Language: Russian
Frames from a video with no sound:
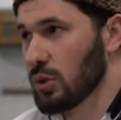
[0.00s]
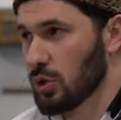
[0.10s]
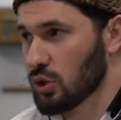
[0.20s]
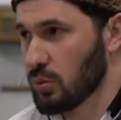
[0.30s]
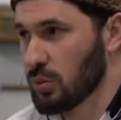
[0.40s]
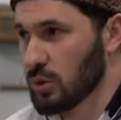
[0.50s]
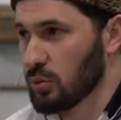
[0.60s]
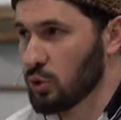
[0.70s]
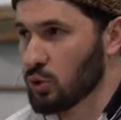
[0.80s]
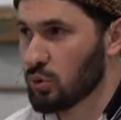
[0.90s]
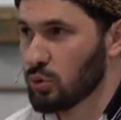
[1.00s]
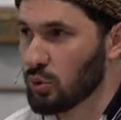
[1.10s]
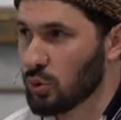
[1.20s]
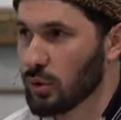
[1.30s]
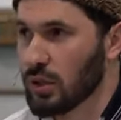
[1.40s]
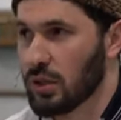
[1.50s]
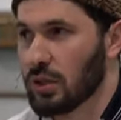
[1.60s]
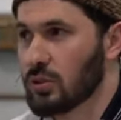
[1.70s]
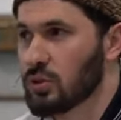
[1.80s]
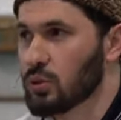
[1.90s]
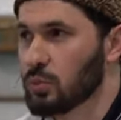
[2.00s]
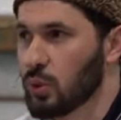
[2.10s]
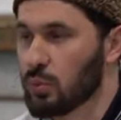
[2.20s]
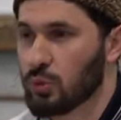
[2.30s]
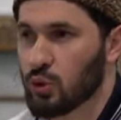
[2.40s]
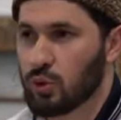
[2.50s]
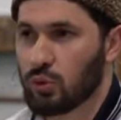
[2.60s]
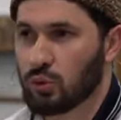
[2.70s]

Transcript: Почему? Потому что только с помощью,